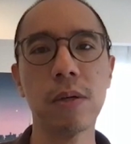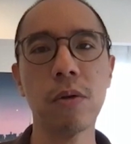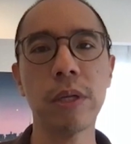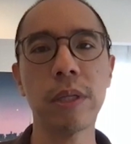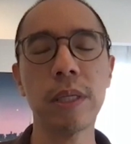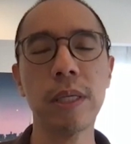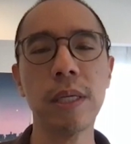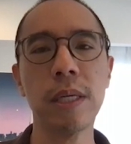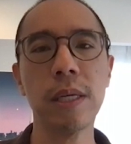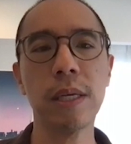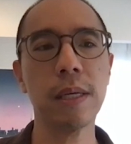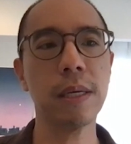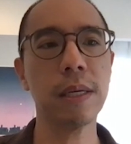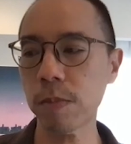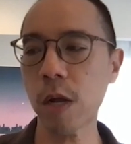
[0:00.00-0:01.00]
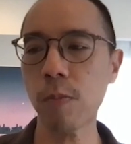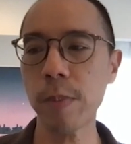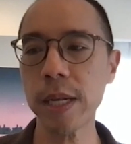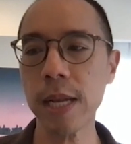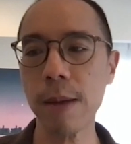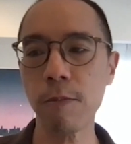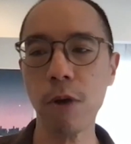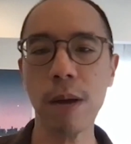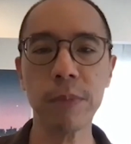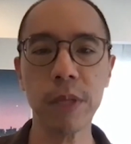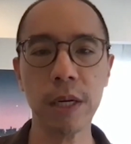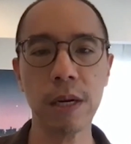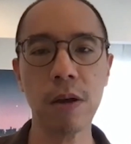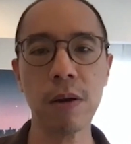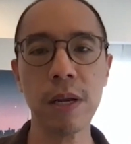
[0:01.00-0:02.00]
โดยที่เราไม่ทำความ
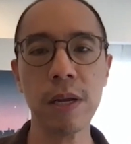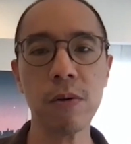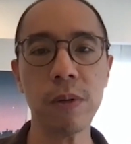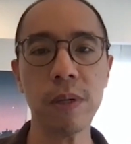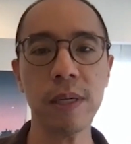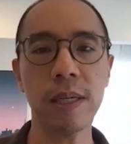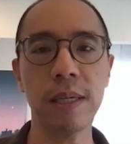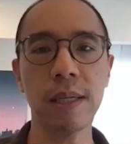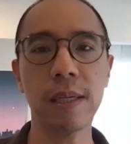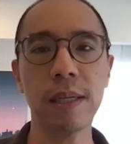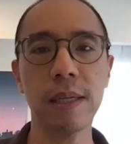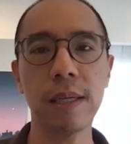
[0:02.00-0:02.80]
เดือดร้อนให้คนอื่น